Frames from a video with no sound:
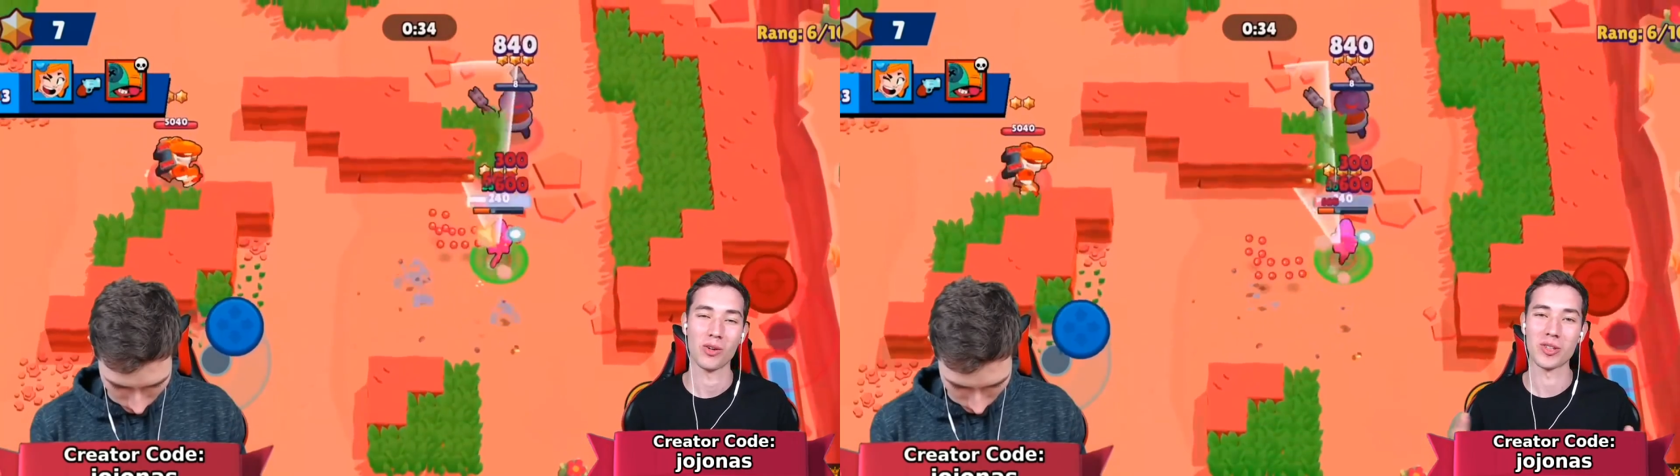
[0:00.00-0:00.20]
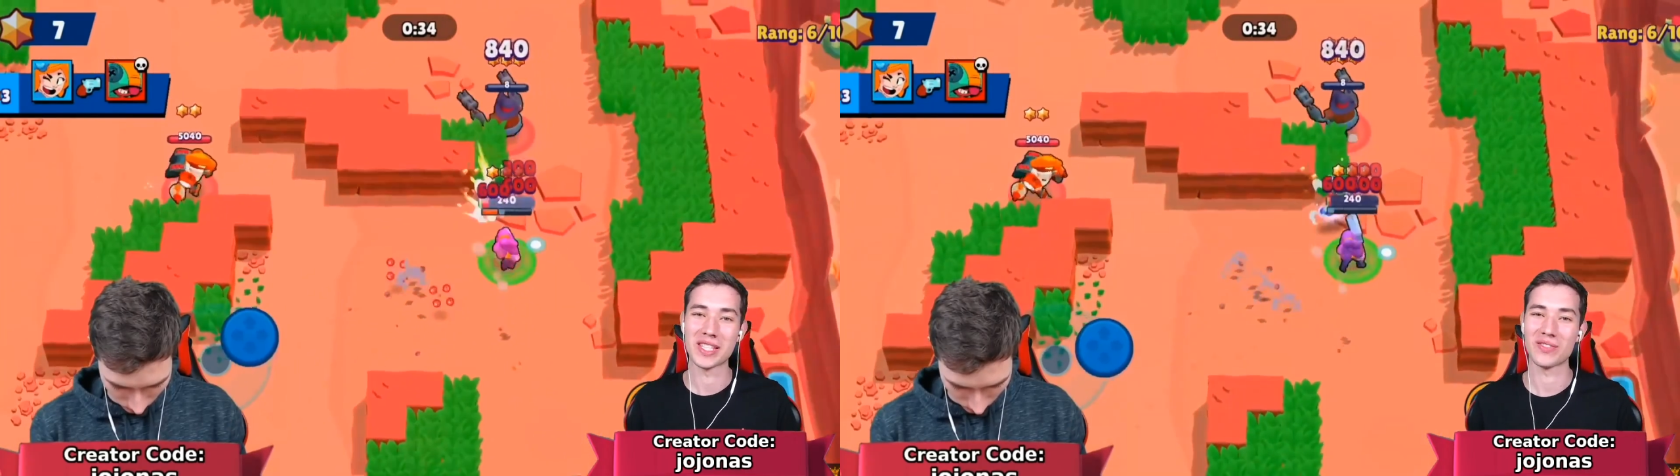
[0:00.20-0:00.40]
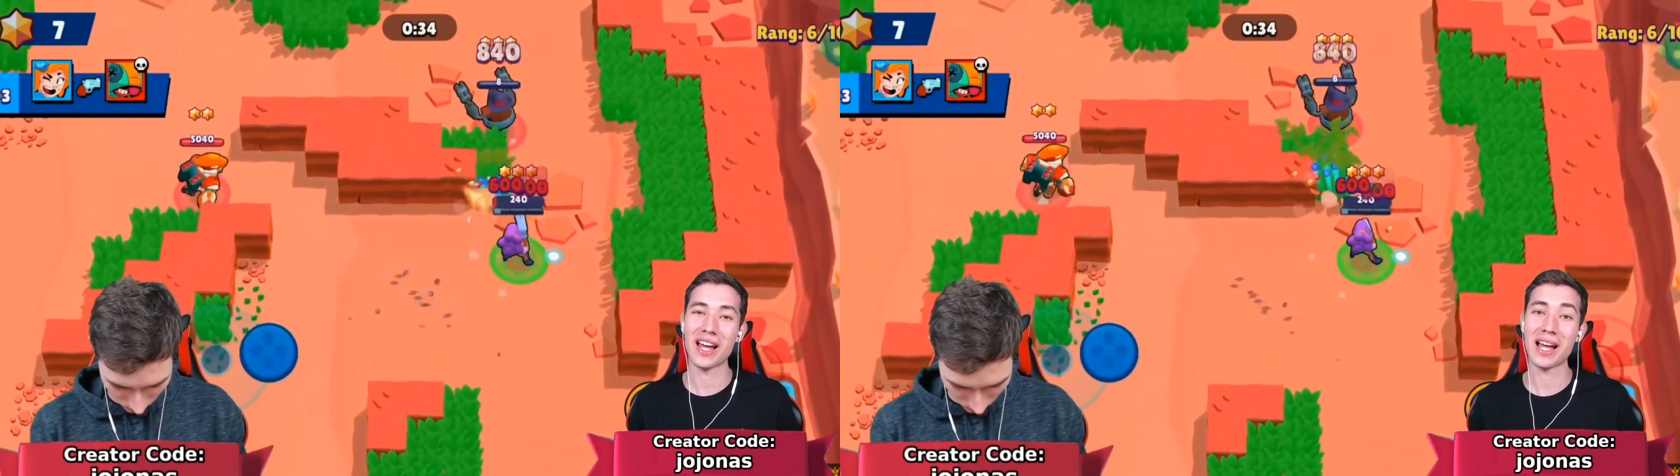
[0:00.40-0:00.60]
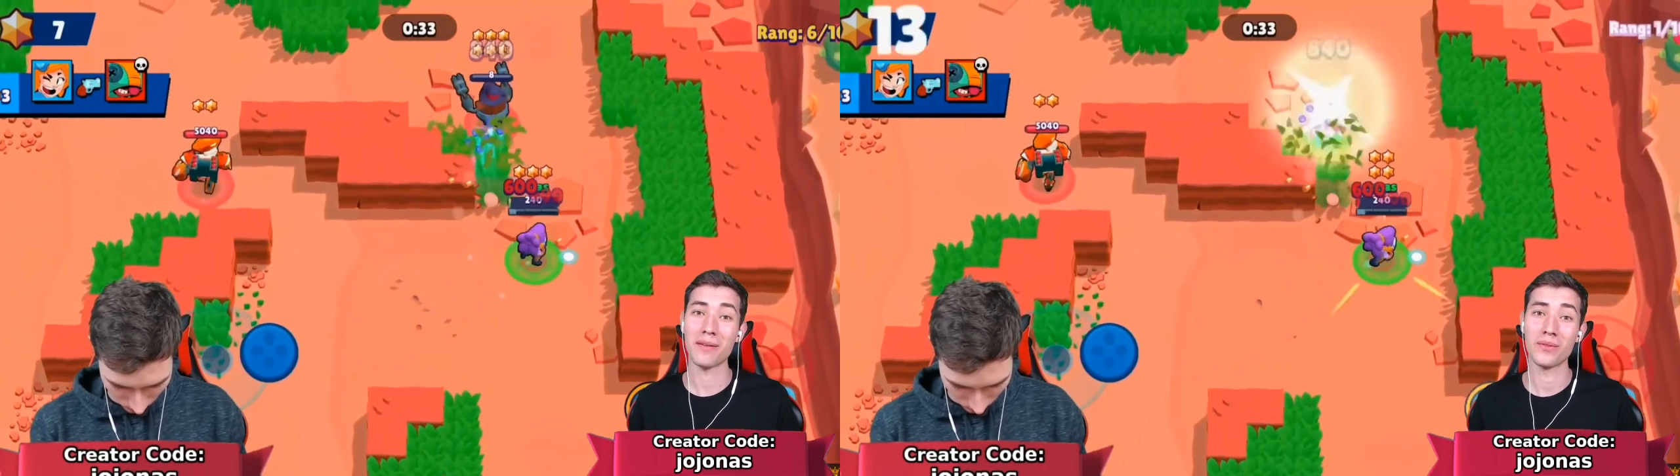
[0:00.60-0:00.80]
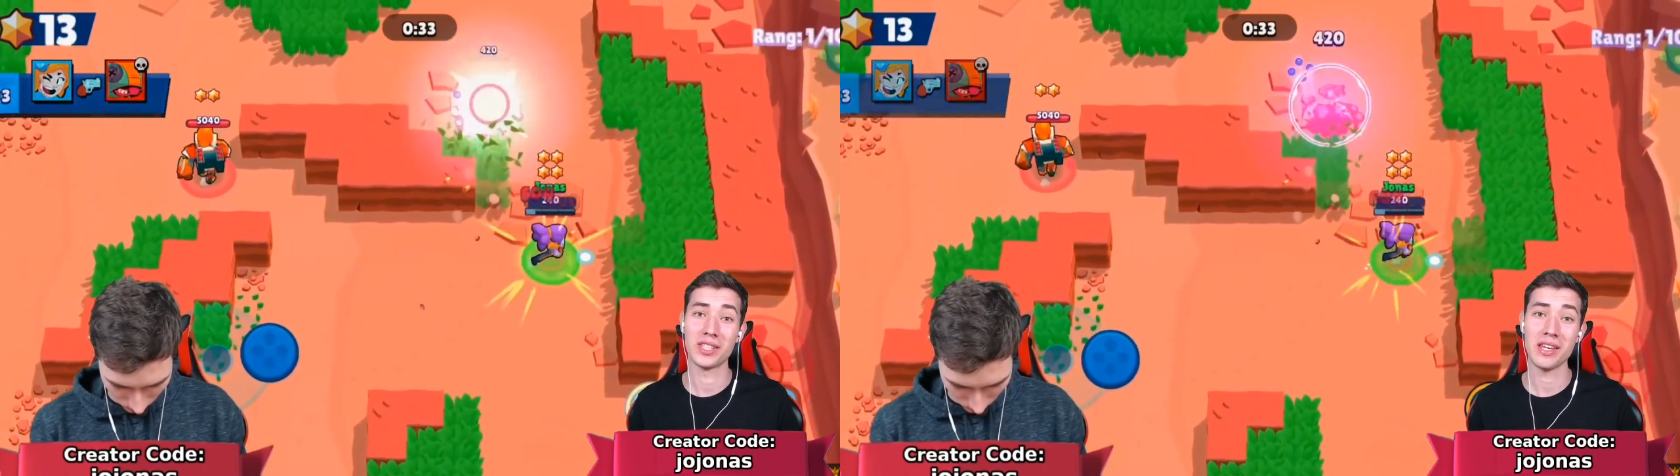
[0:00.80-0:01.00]
Und zwar
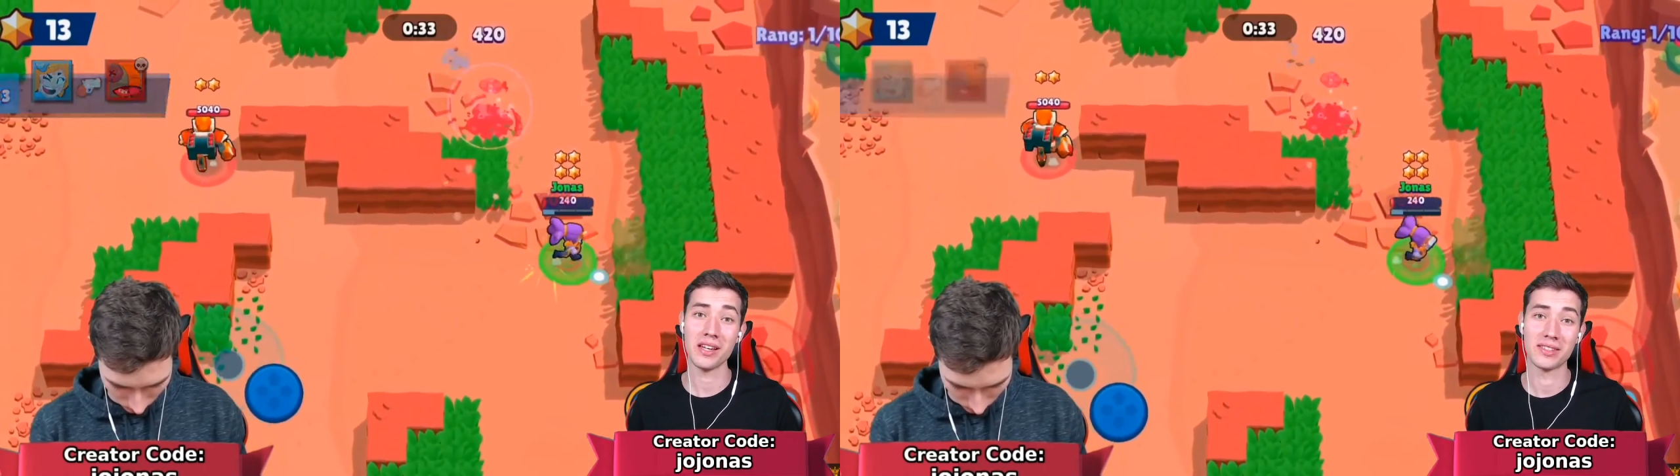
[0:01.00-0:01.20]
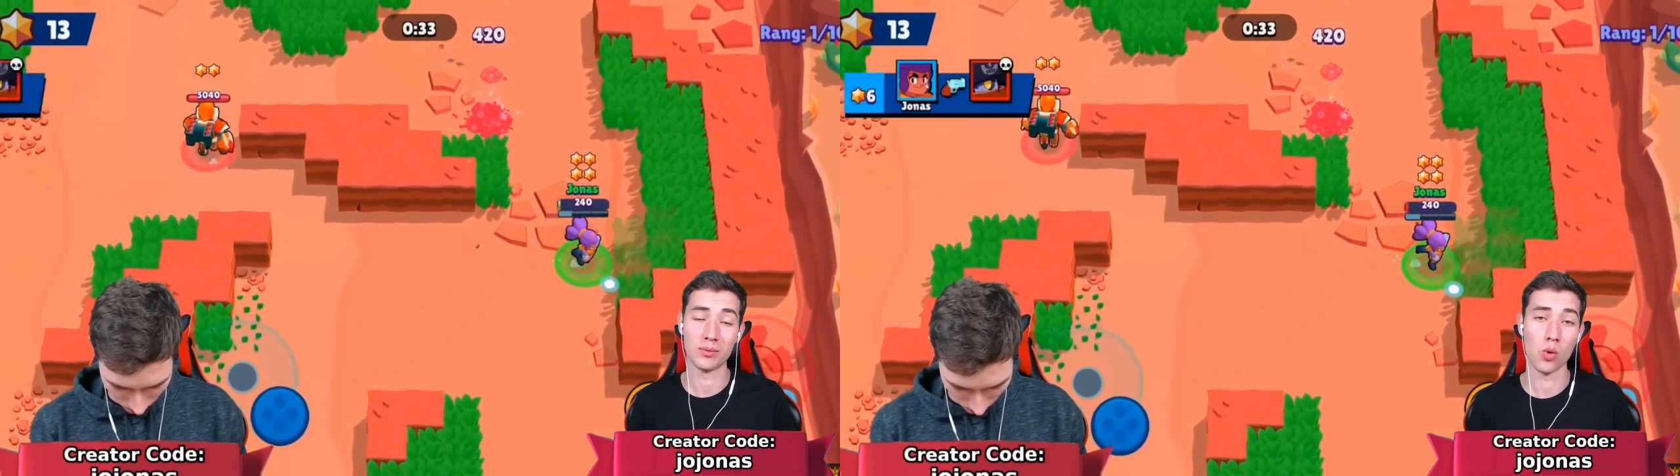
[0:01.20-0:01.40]
haben wir hier den